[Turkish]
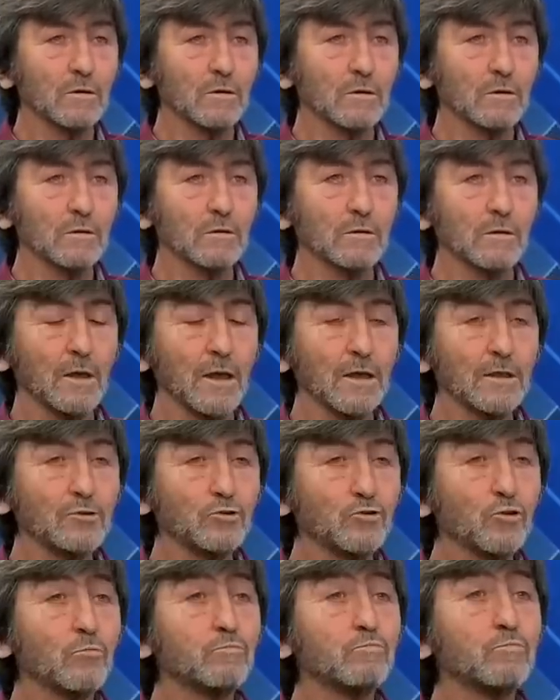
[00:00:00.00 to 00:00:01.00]
e, en
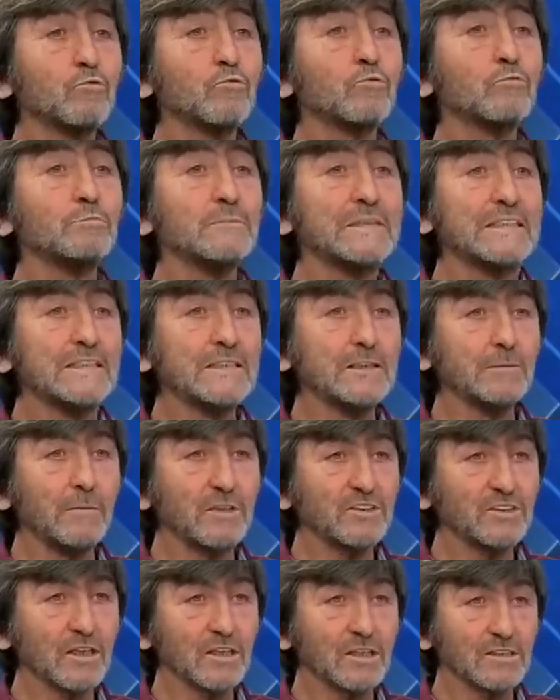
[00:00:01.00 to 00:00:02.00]
çok bu milli
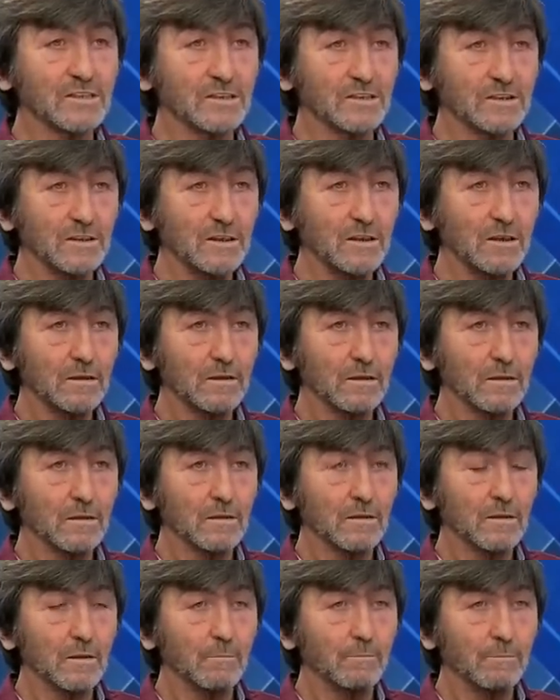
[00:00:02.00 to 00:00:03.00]
maç arasına
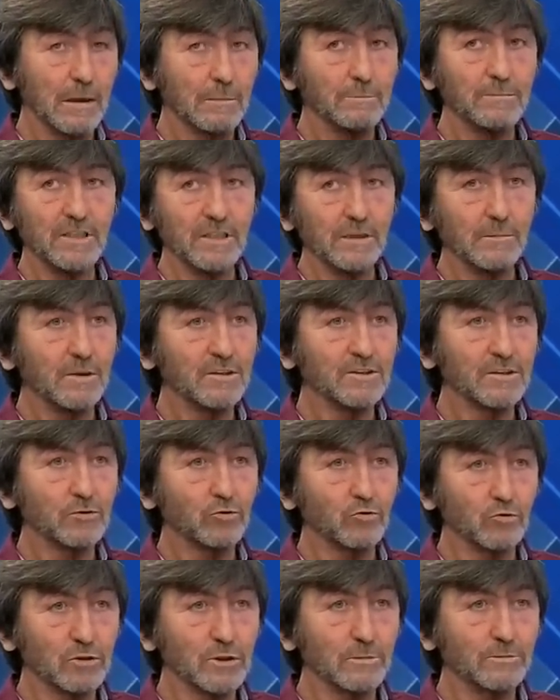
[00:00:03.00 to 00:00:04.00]
ben milli maçta
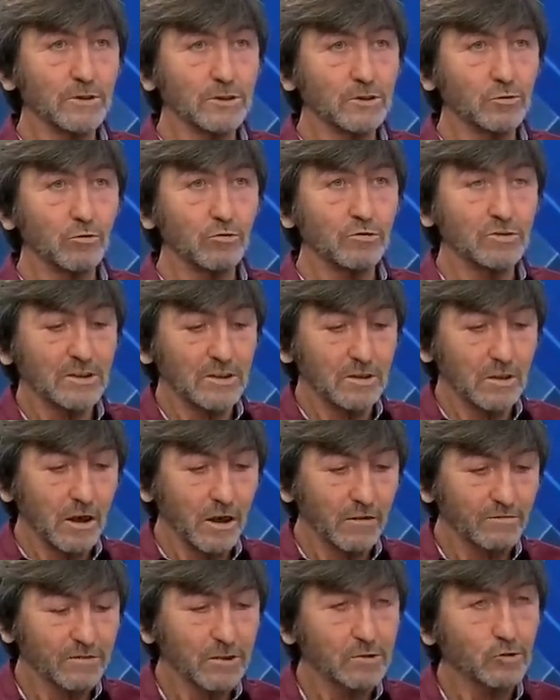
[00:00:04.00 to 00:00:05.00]
Josep de Souza'yı
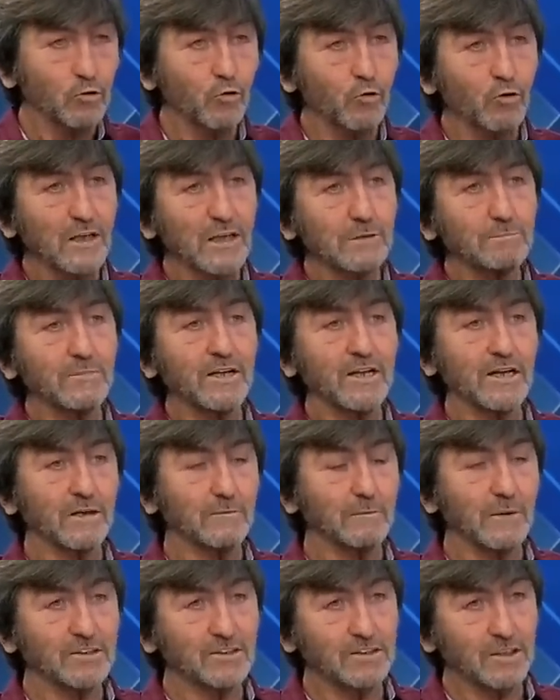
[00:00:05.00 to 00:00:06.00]
hafta sonu
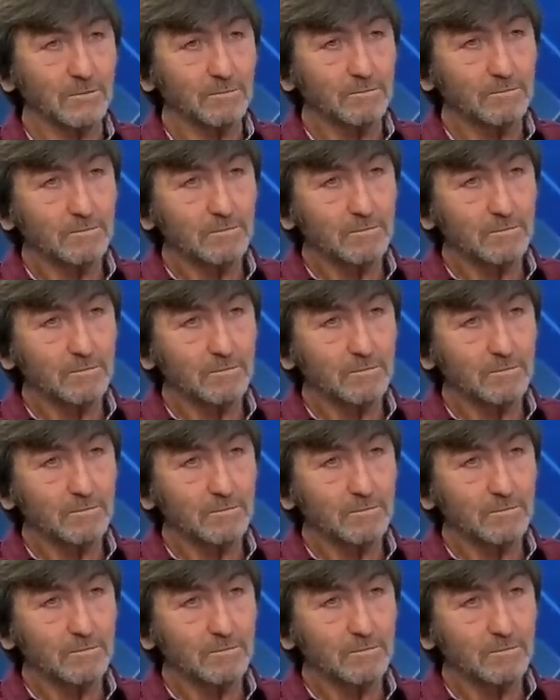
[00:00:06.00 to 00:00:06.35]
oynatmayarak başlarım.